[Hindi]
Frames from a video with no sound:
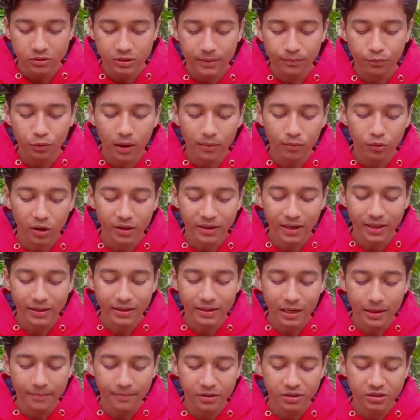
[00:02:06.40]
सबको आपको हटा
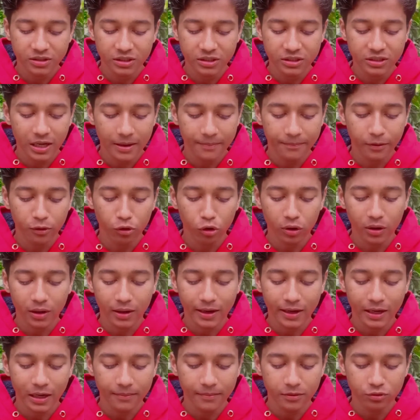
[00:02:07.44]
देना है बस जिस ऐप पर लॉक
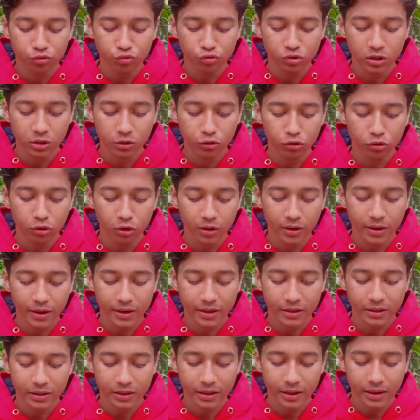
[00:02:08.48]
लगाना है बस उसी को लॉक
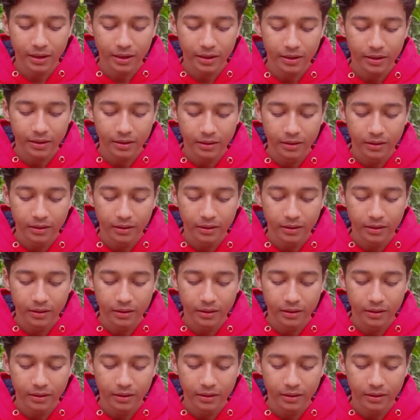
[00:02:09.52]
रहने देना है